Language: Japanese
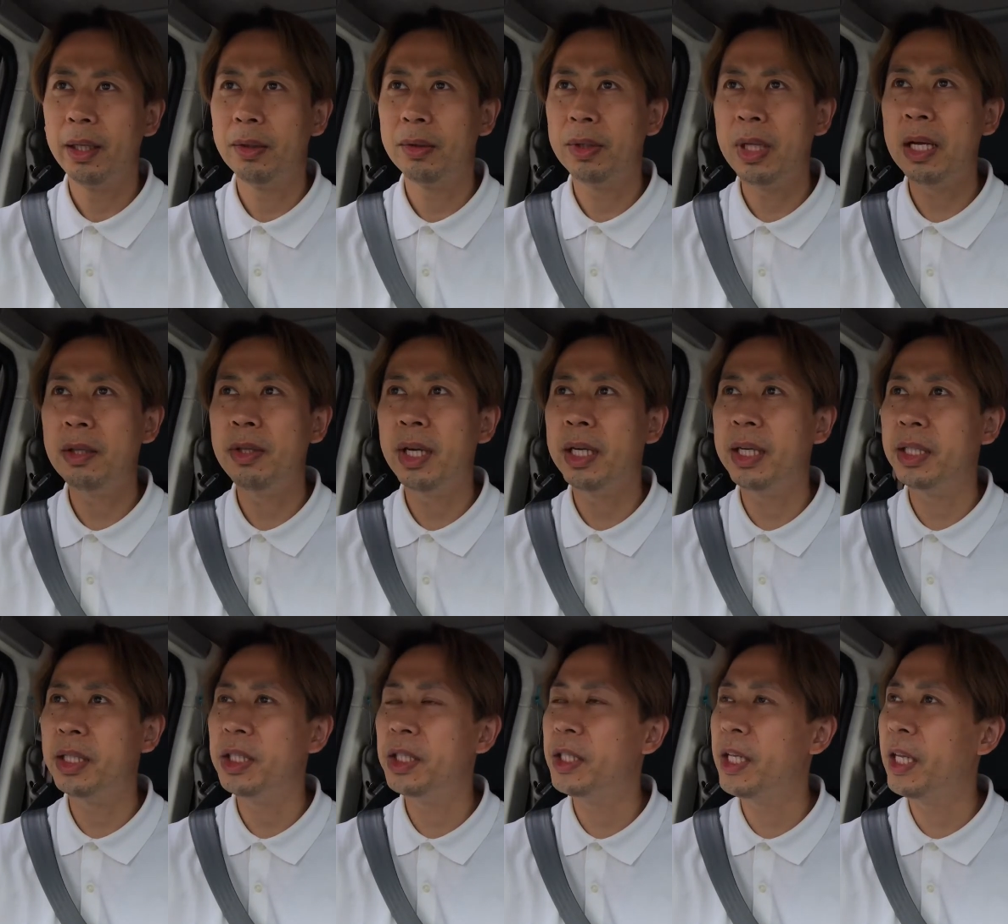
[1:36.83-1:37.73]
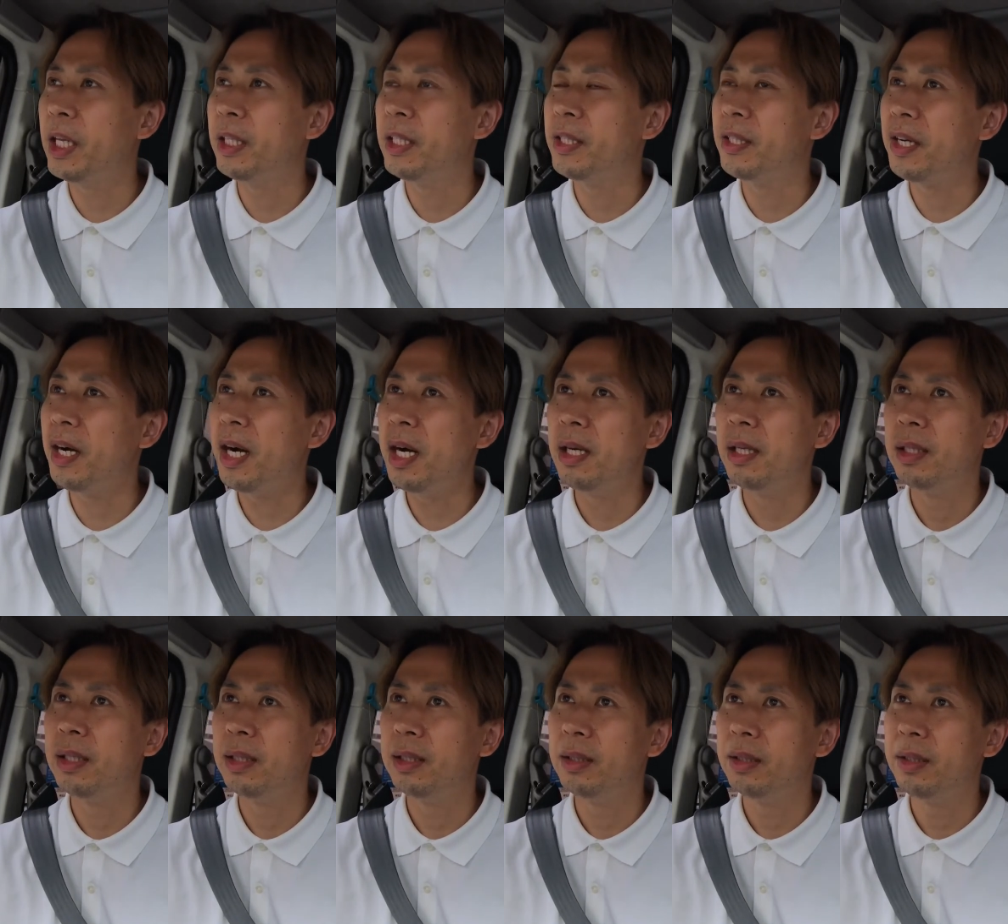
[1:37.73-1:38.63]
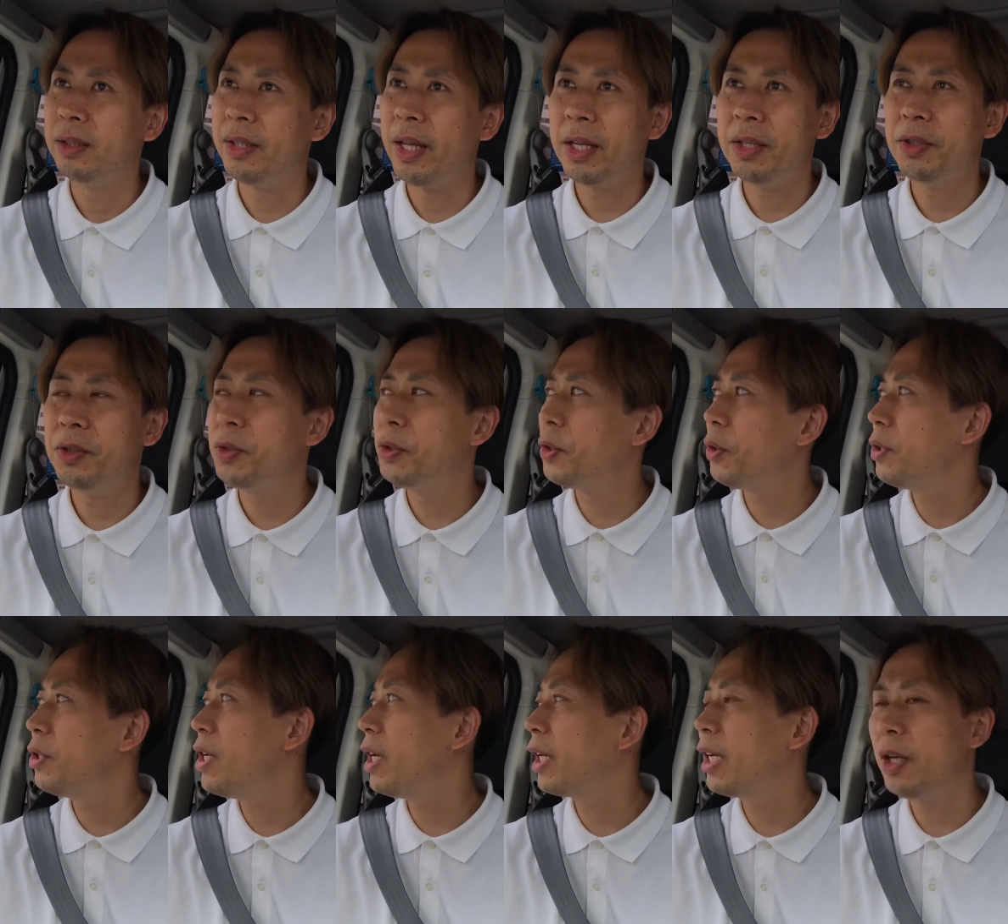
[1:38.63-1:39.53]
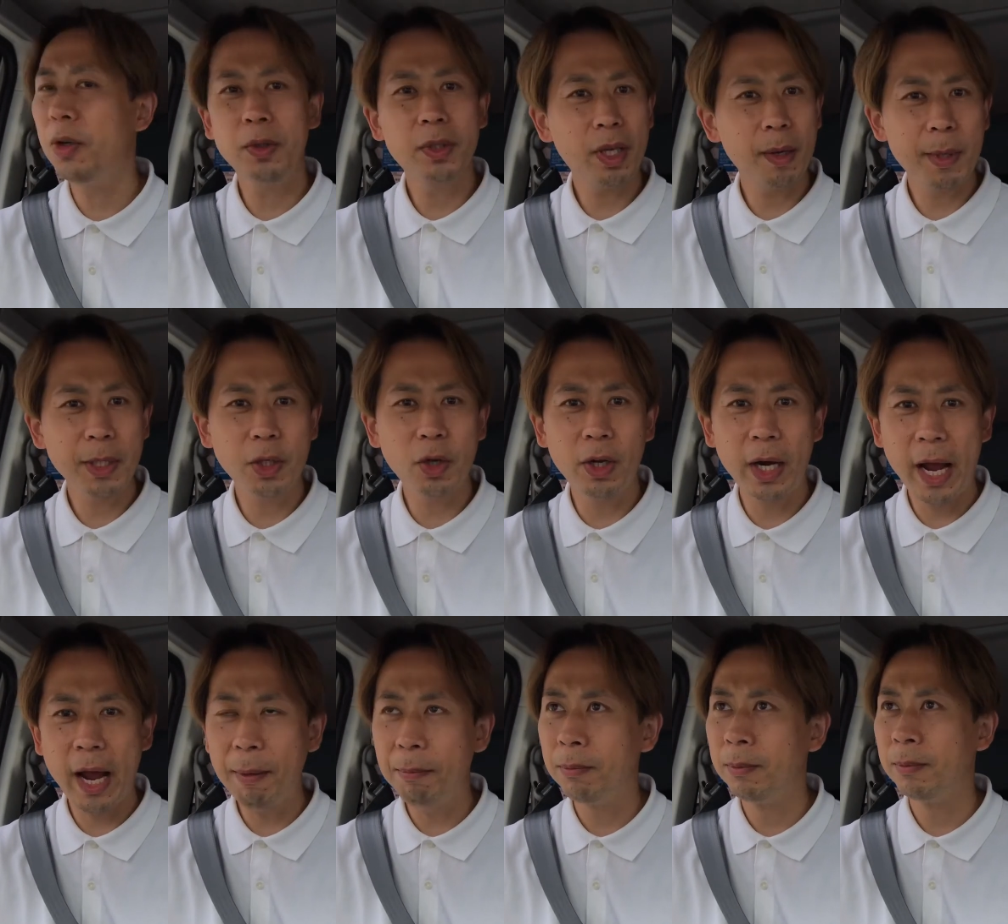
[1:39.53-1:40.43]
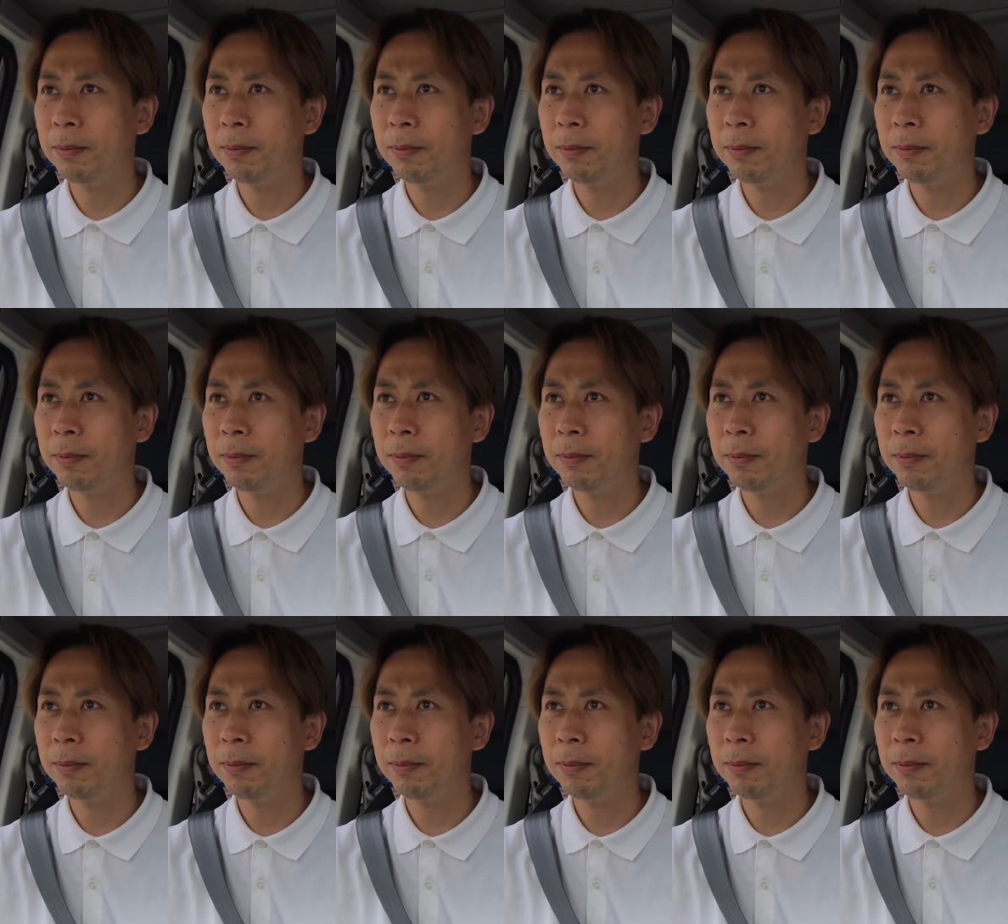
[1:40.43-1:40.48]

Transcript: 何の話してたんですか？熱中症には気をつけましょうね。